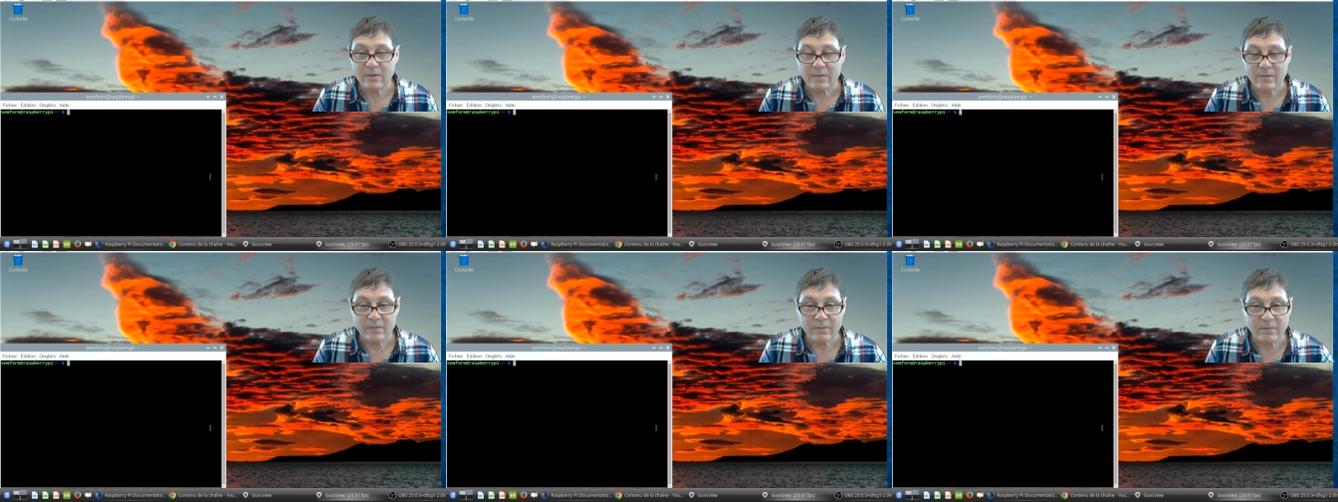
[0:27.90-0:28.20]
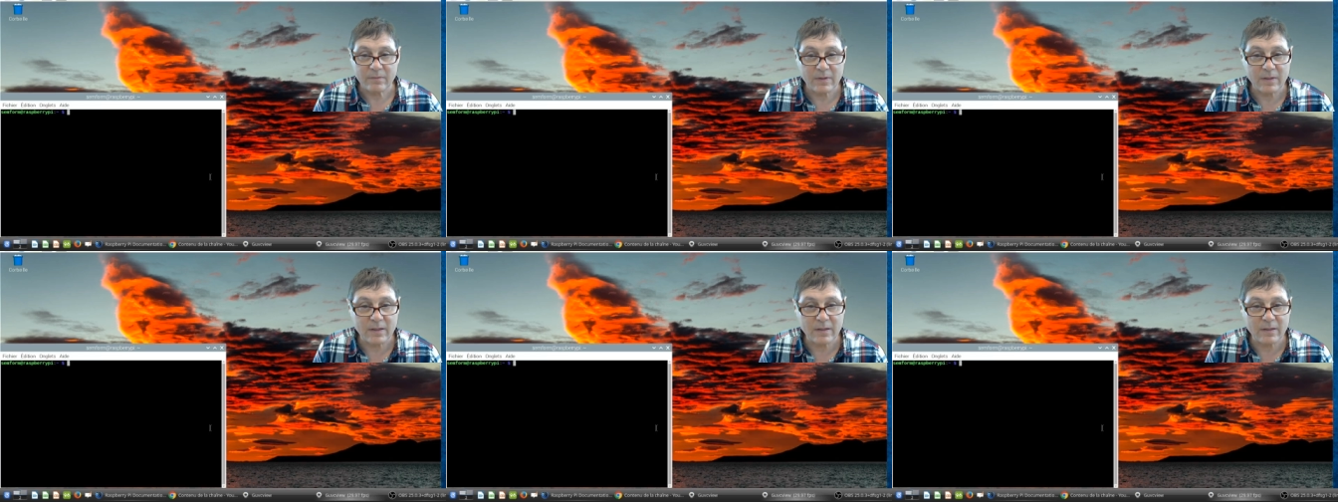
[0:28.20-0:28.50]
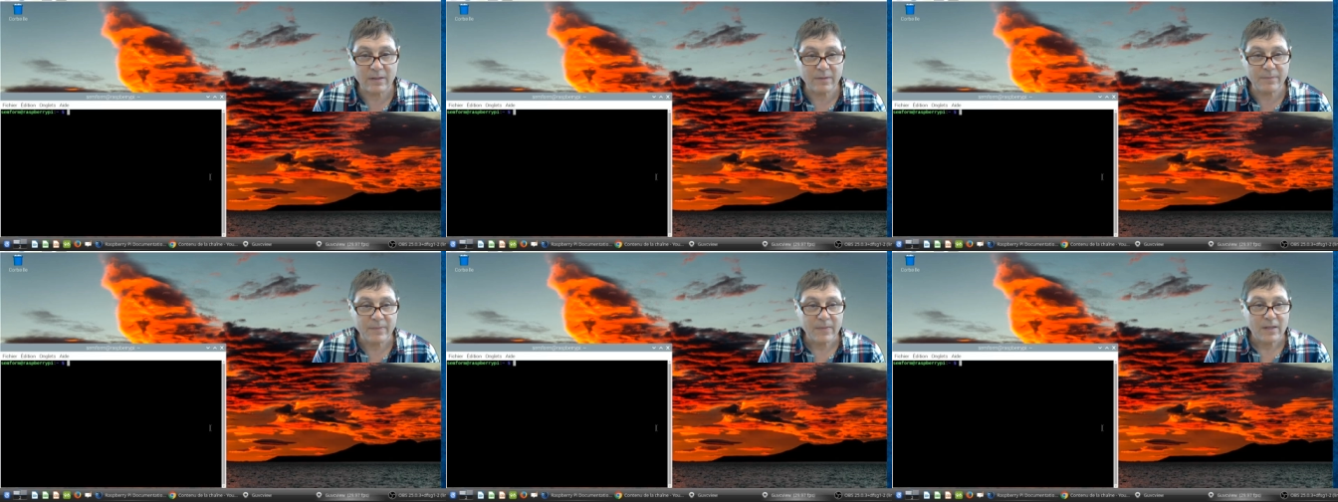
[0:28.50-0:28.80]

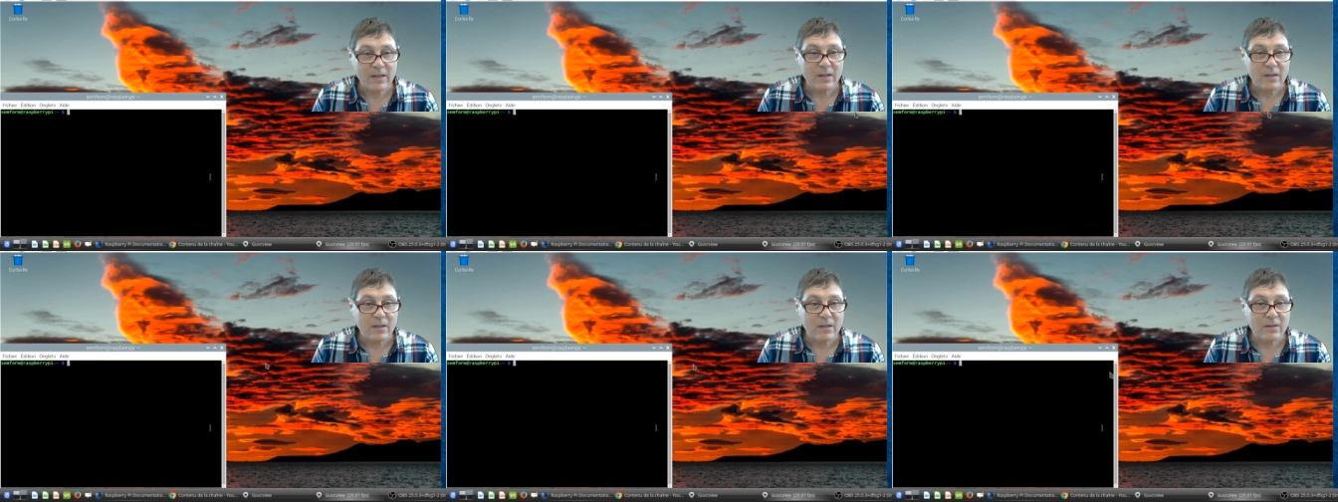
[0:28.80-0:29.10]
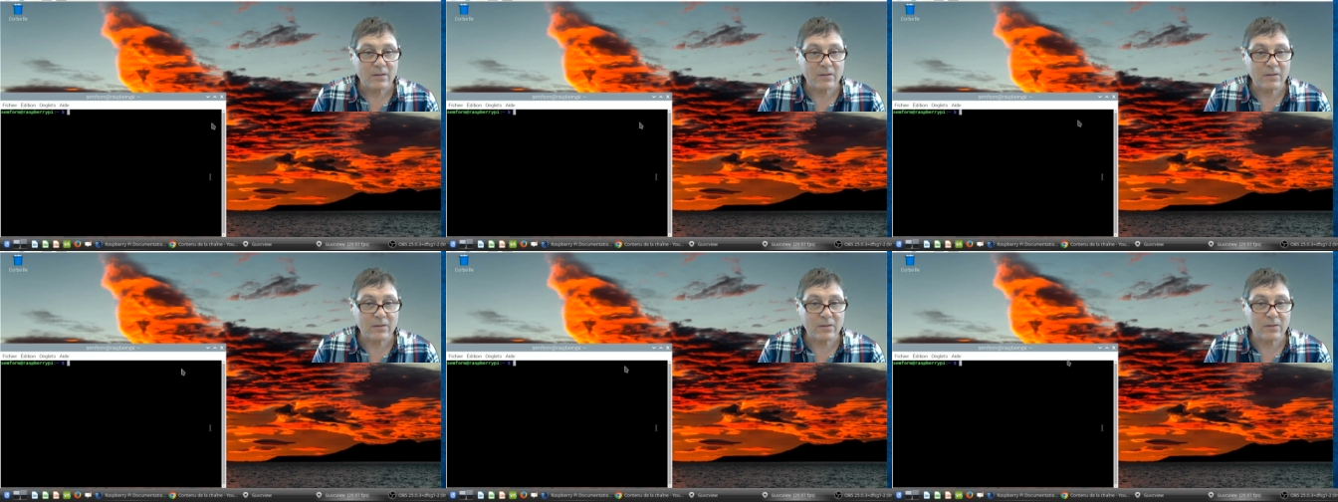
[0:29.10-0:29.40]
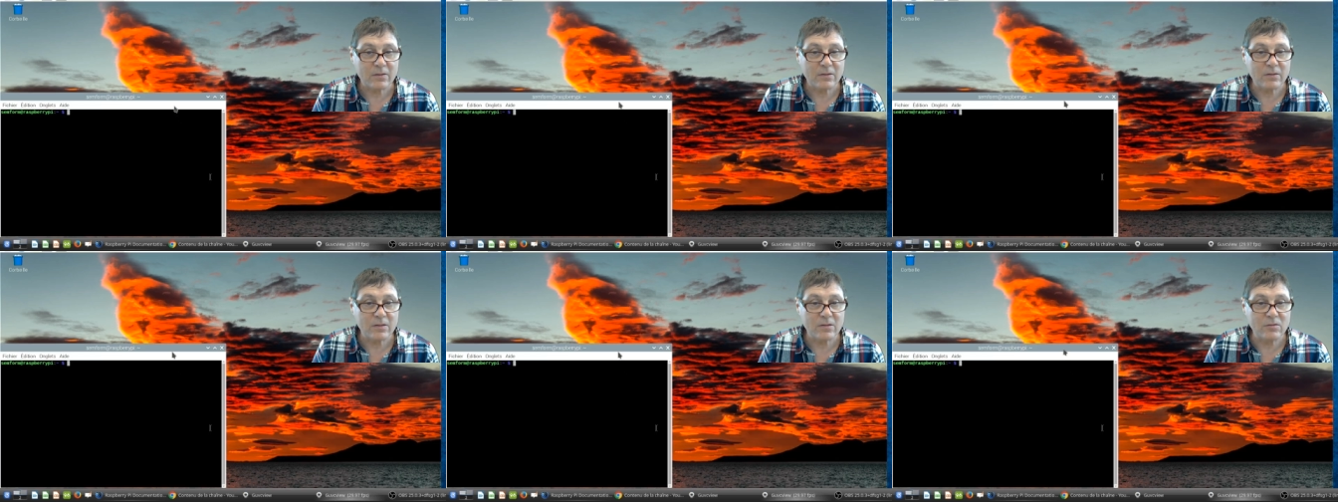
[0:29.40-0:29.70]
Voilà.
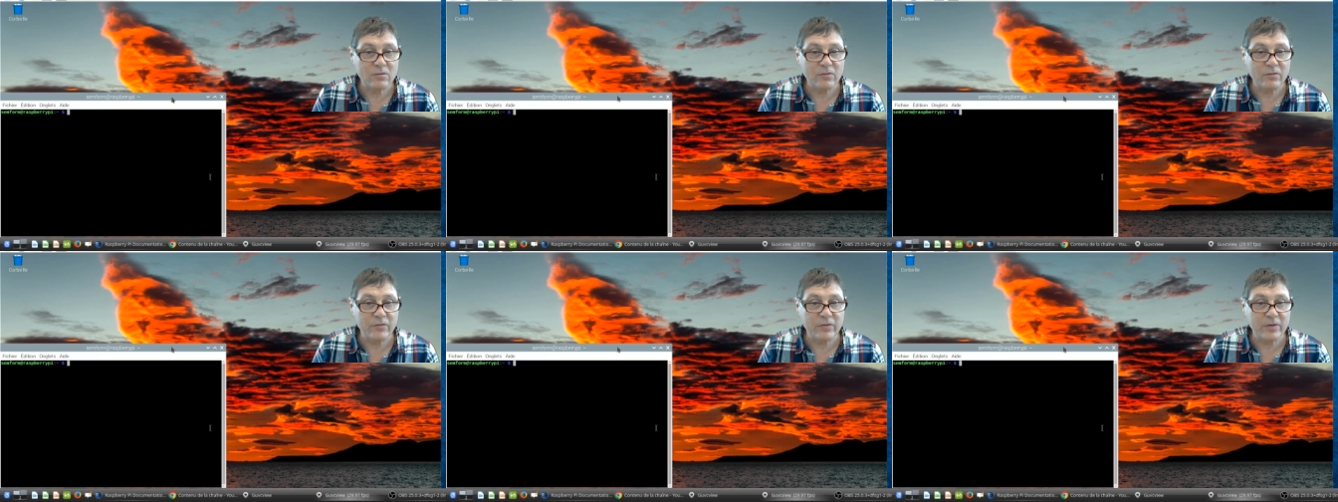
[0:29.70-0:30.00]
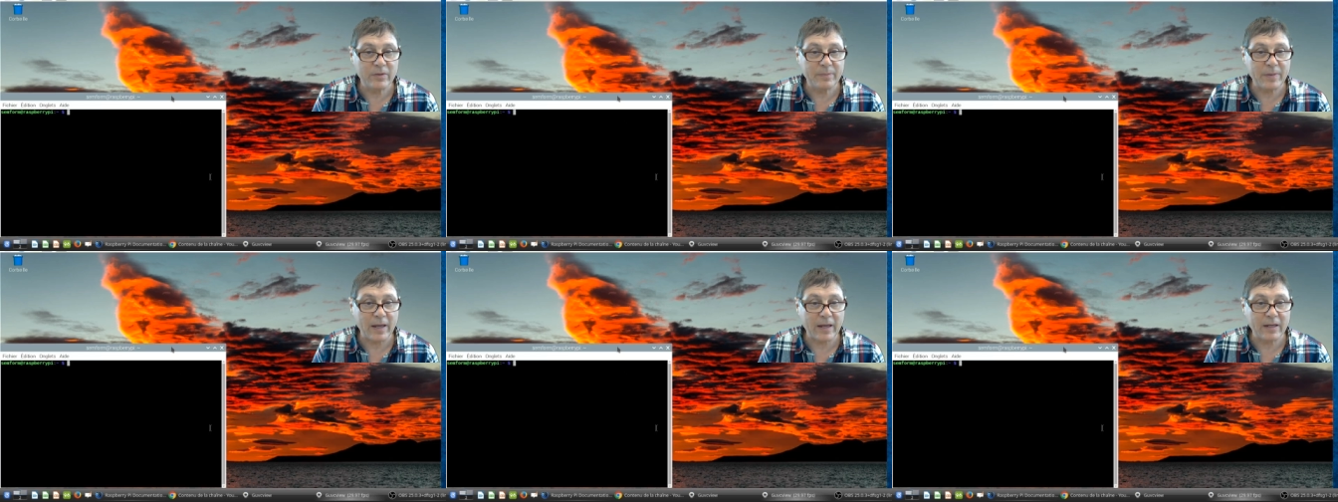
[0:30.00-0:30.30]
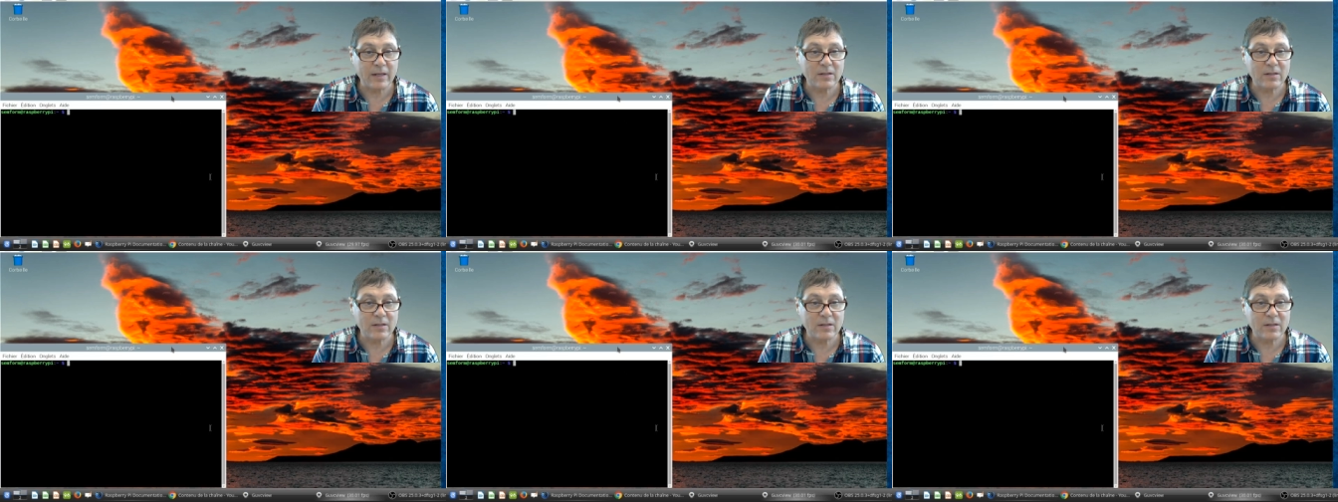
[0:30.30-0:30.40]
Euh, il suffit par